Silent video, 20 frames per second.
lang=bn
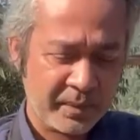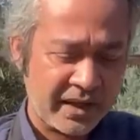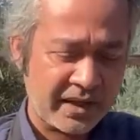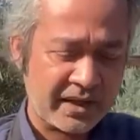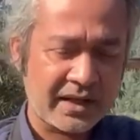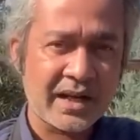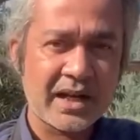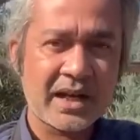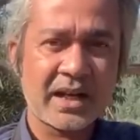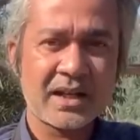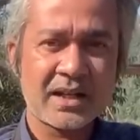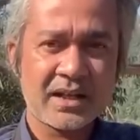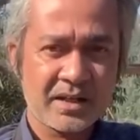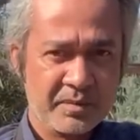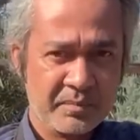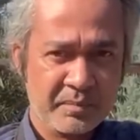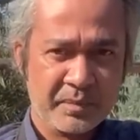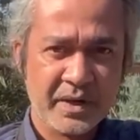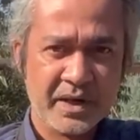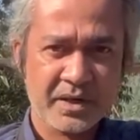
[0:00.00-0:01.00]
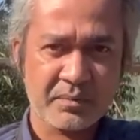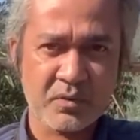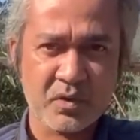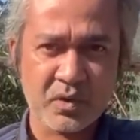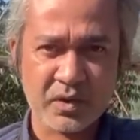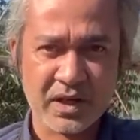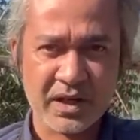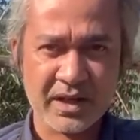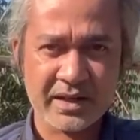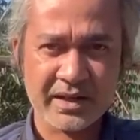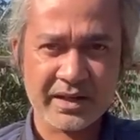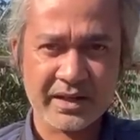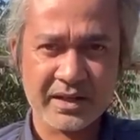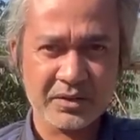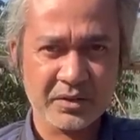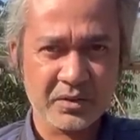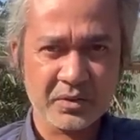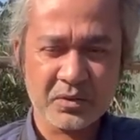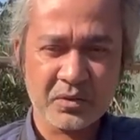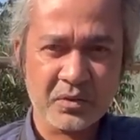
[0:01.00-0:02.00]
পেটলা পেট আলা
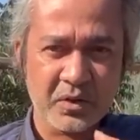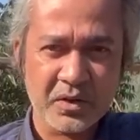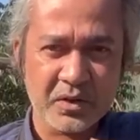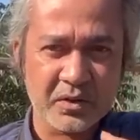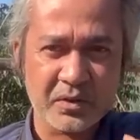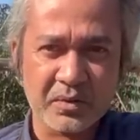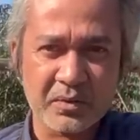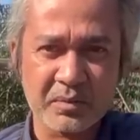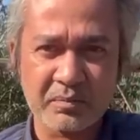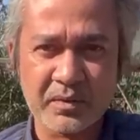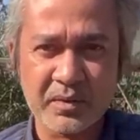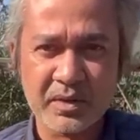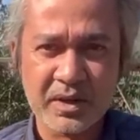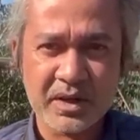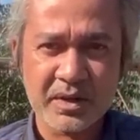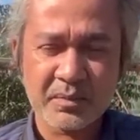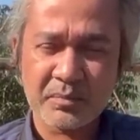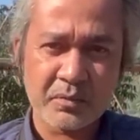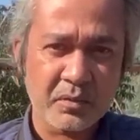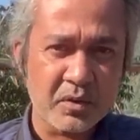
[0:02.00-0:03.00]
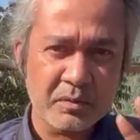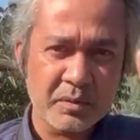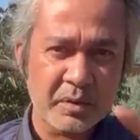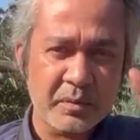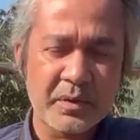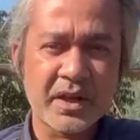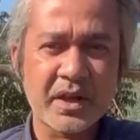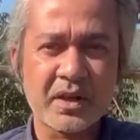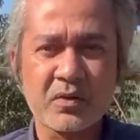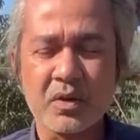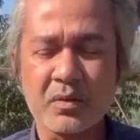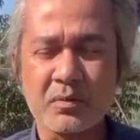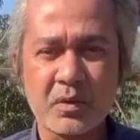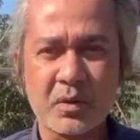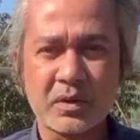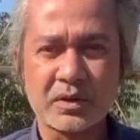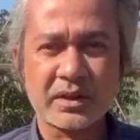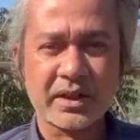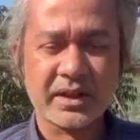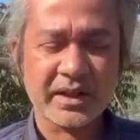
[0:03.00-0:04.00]
কিন্তু ওই রকম বন বিভাগের
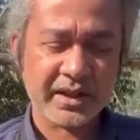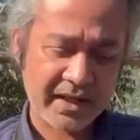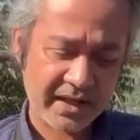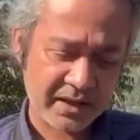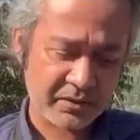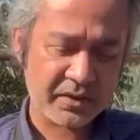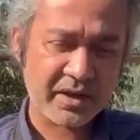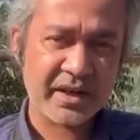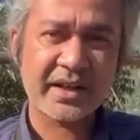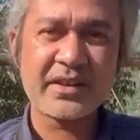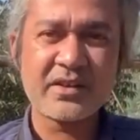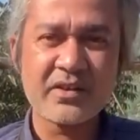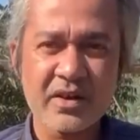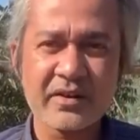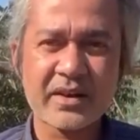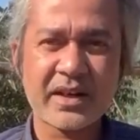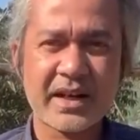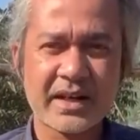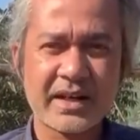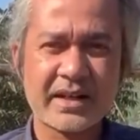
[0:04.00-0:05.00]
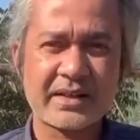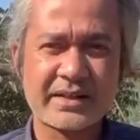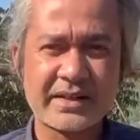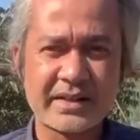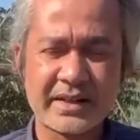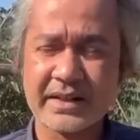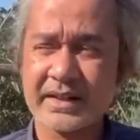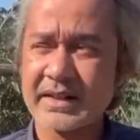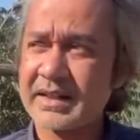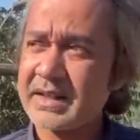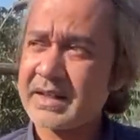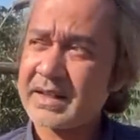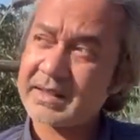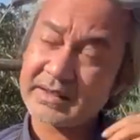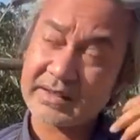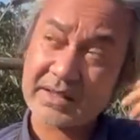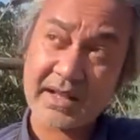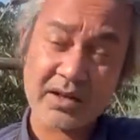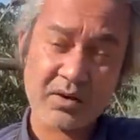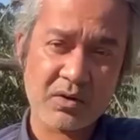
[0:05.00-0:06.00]
কর্মকর্তা না এখন ইয়ং এনার্জেটিক
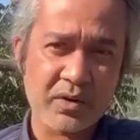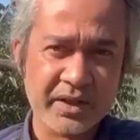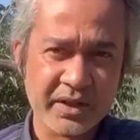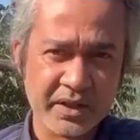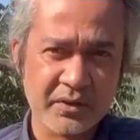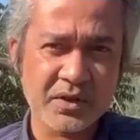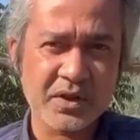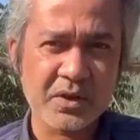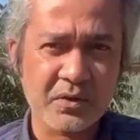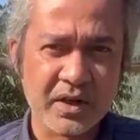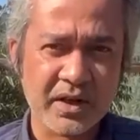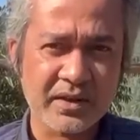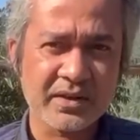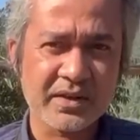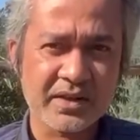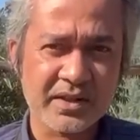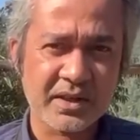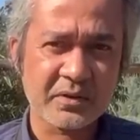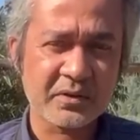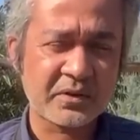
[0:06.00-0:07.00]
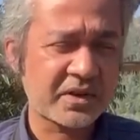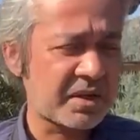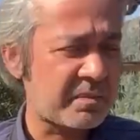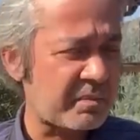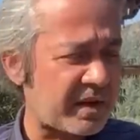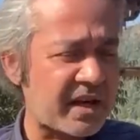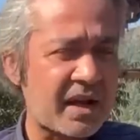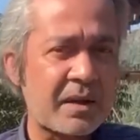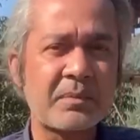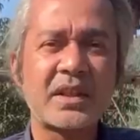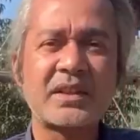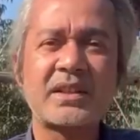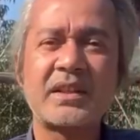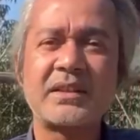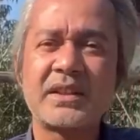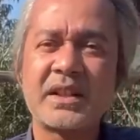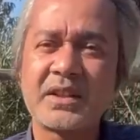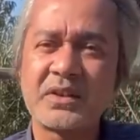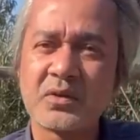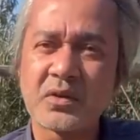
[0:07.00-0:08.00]
তারা অনেক কিছু করার চেষ্টা করছে বাট
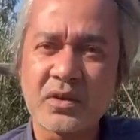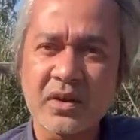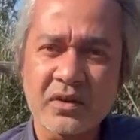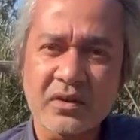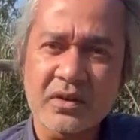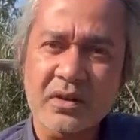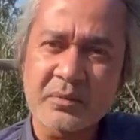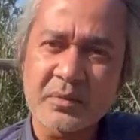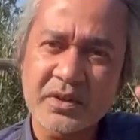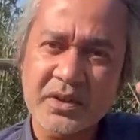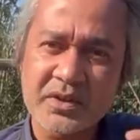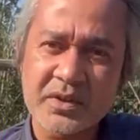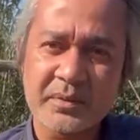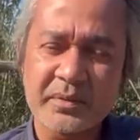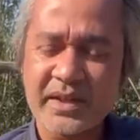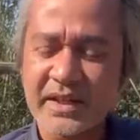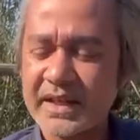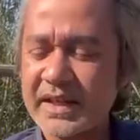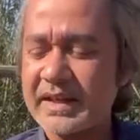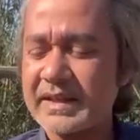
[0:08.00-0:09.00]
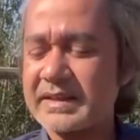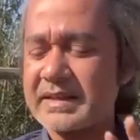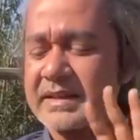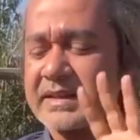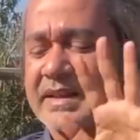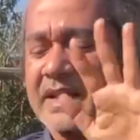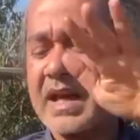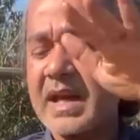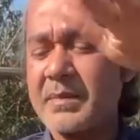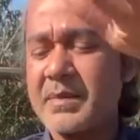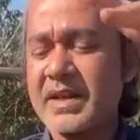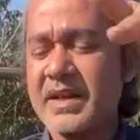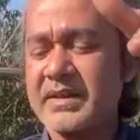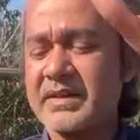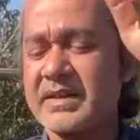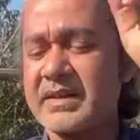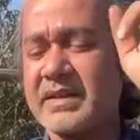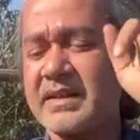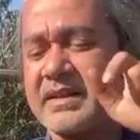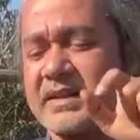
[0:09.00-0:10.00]
আমলাতান্ত্রিক জটিলতার মধ্যে সব ঠেকে গেছে আবার
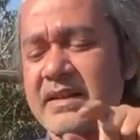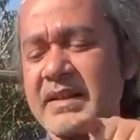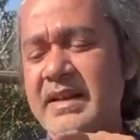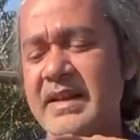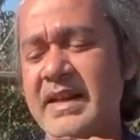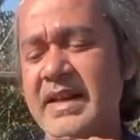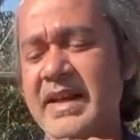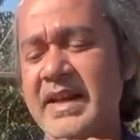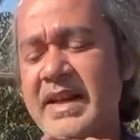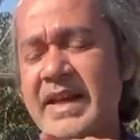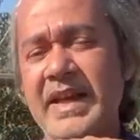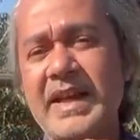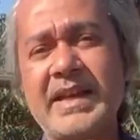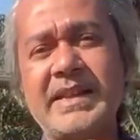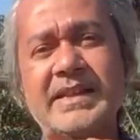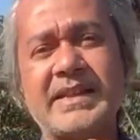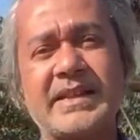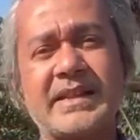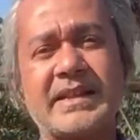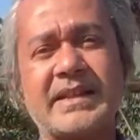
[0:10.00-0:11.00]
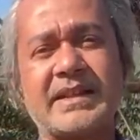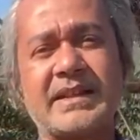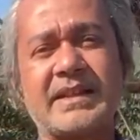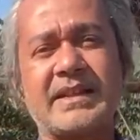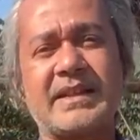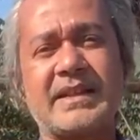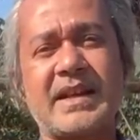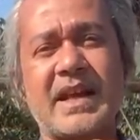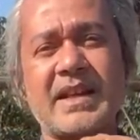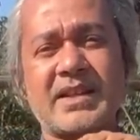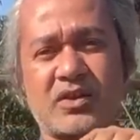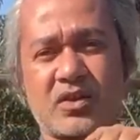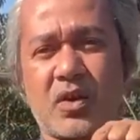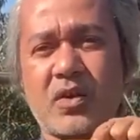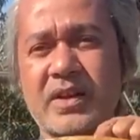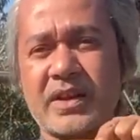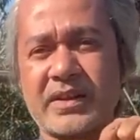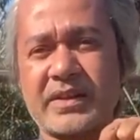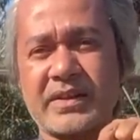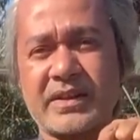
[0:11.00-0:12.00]
আসি এই যে
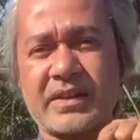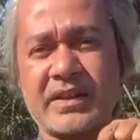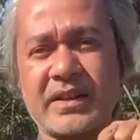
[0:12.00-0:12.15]
রাজধনেশ